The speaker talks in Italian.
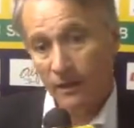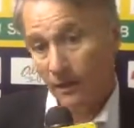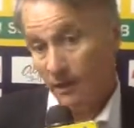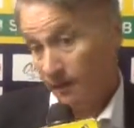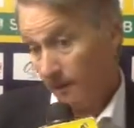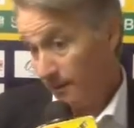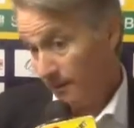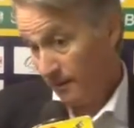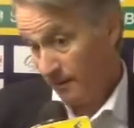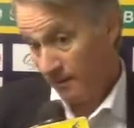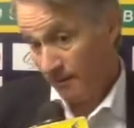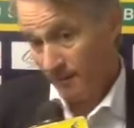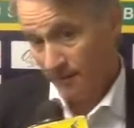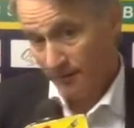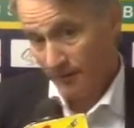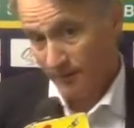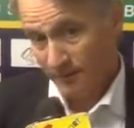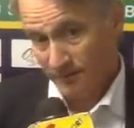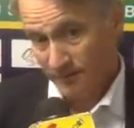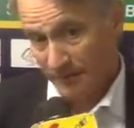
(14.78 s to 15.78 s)

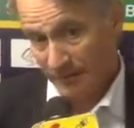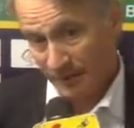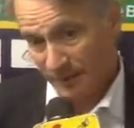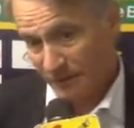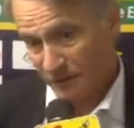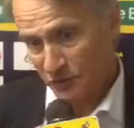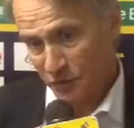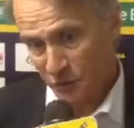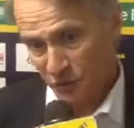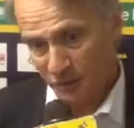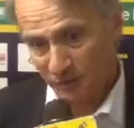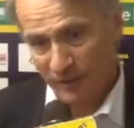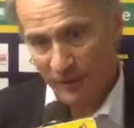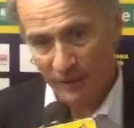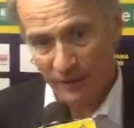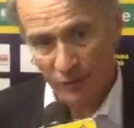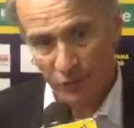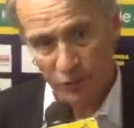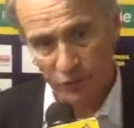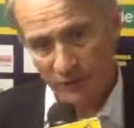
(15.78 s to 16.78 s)
Eh, c'è una tensione
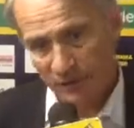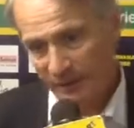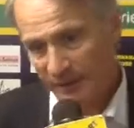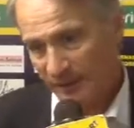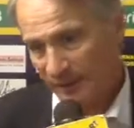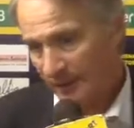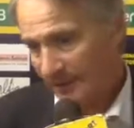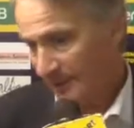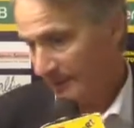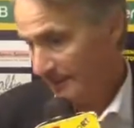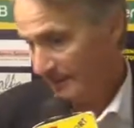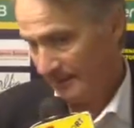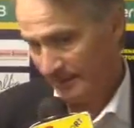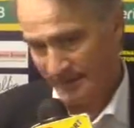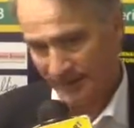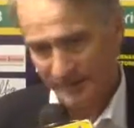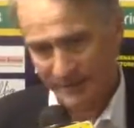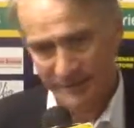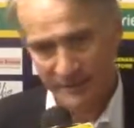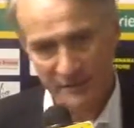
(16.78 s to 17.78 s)
bella lunga da,
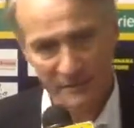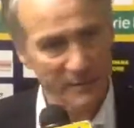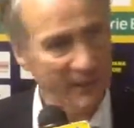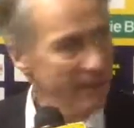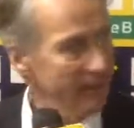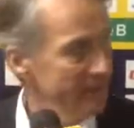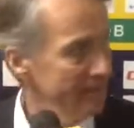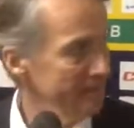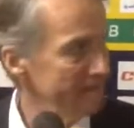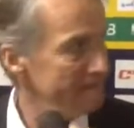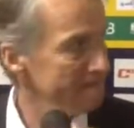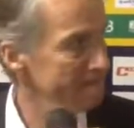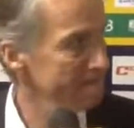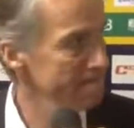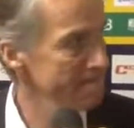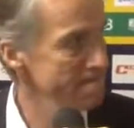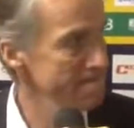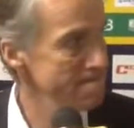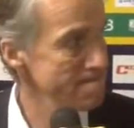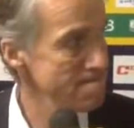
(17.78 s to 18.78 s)
da settimane,
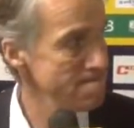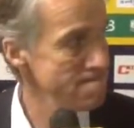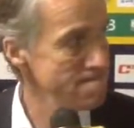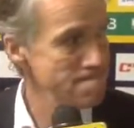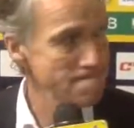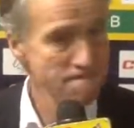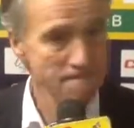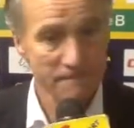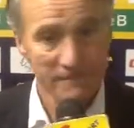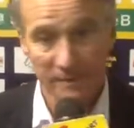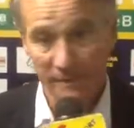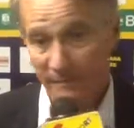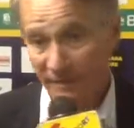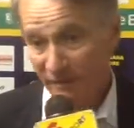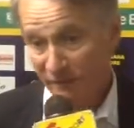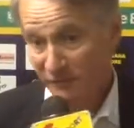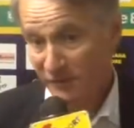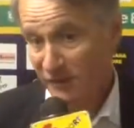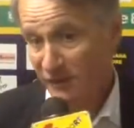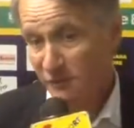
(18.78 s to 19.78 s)

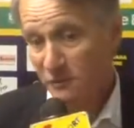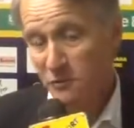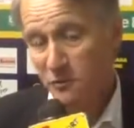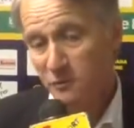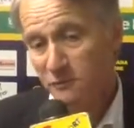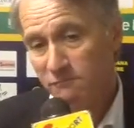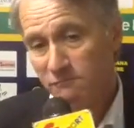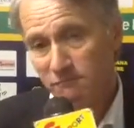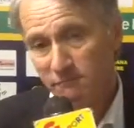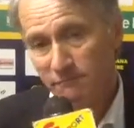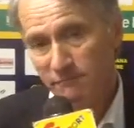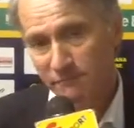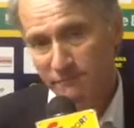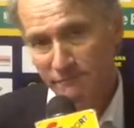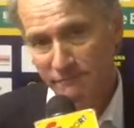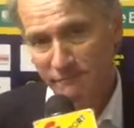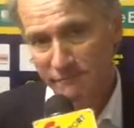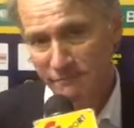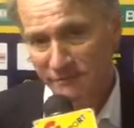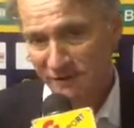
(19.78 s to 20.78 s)
abbiamo vinto,
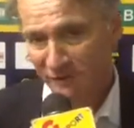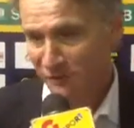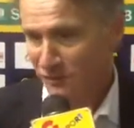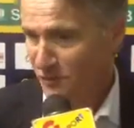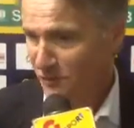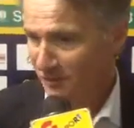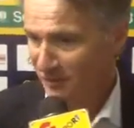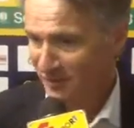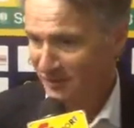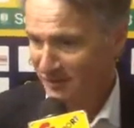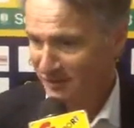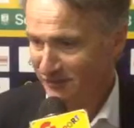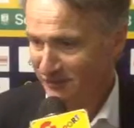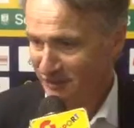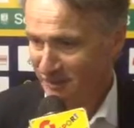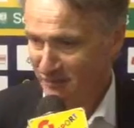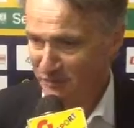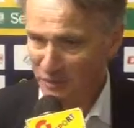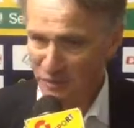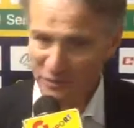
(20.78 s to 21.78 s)
abbiamo visto una
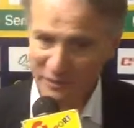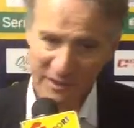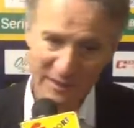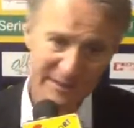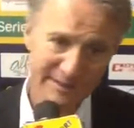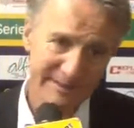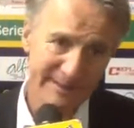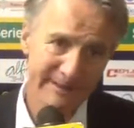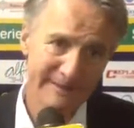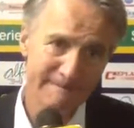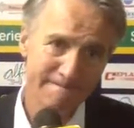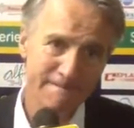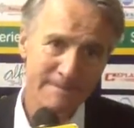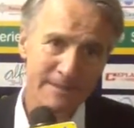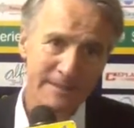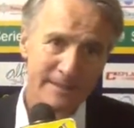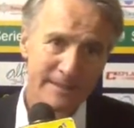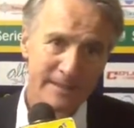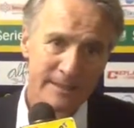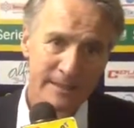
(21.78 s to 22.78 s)
classifica migliorata,
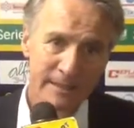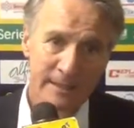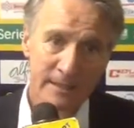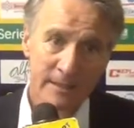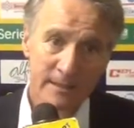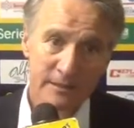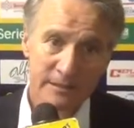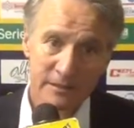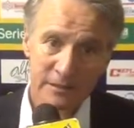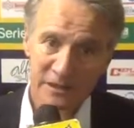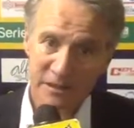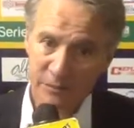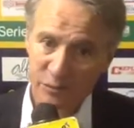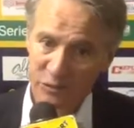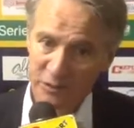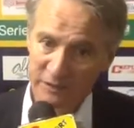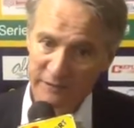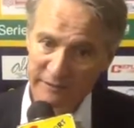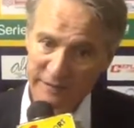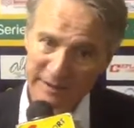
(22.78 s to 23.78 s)
ci siamo
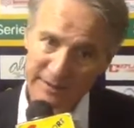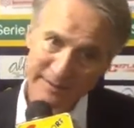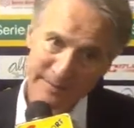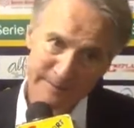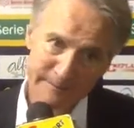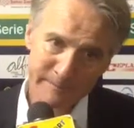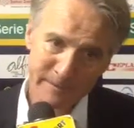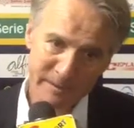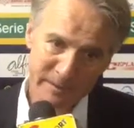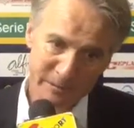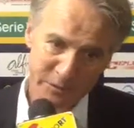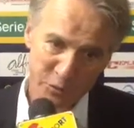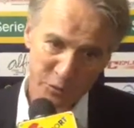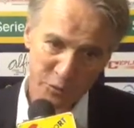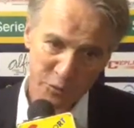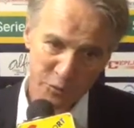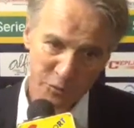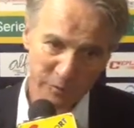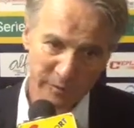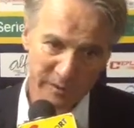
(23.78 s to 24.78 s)
salvati, abbiamo
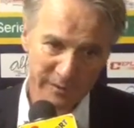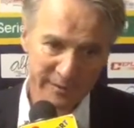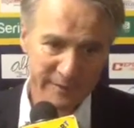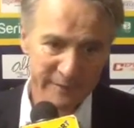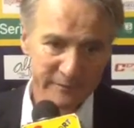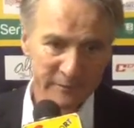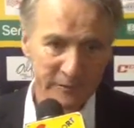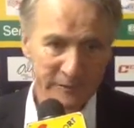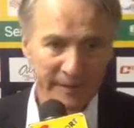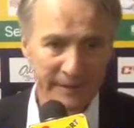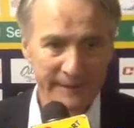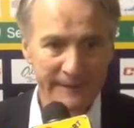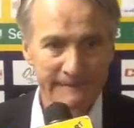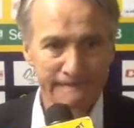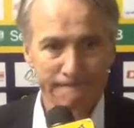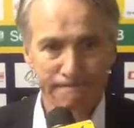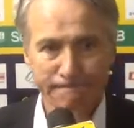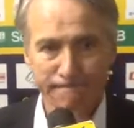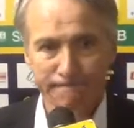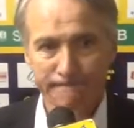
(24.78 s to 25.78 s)
raggiunto l'obiettivo che
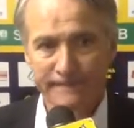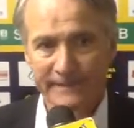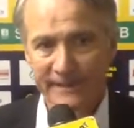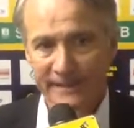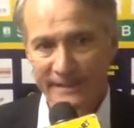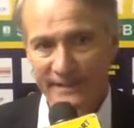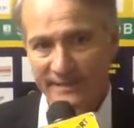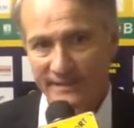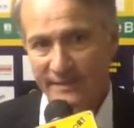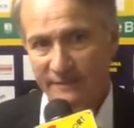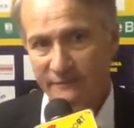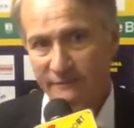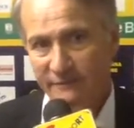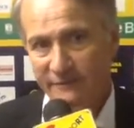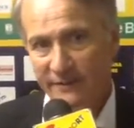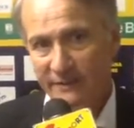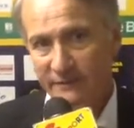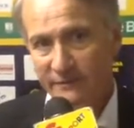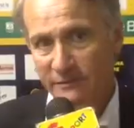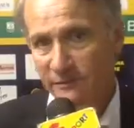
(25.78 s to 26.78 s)
era stato
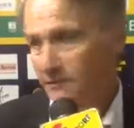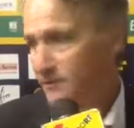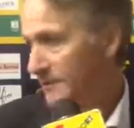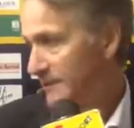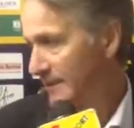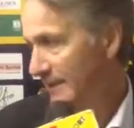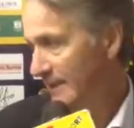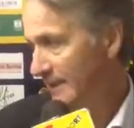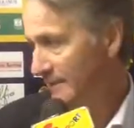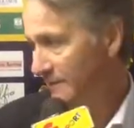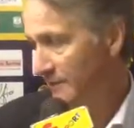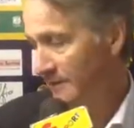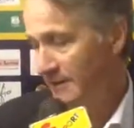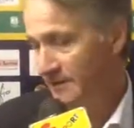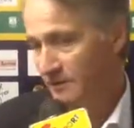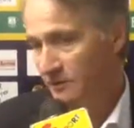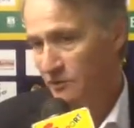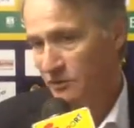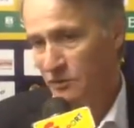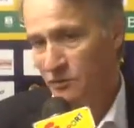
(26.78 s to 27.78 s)
fatto indicato
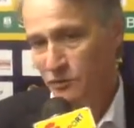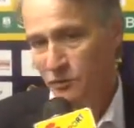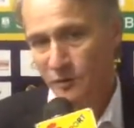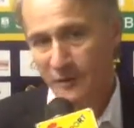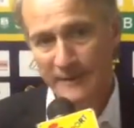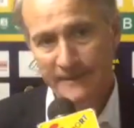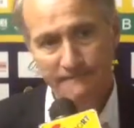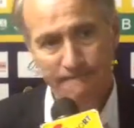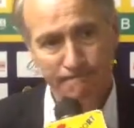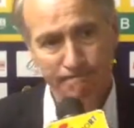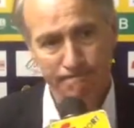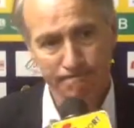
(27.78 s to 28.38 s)
inizio stagione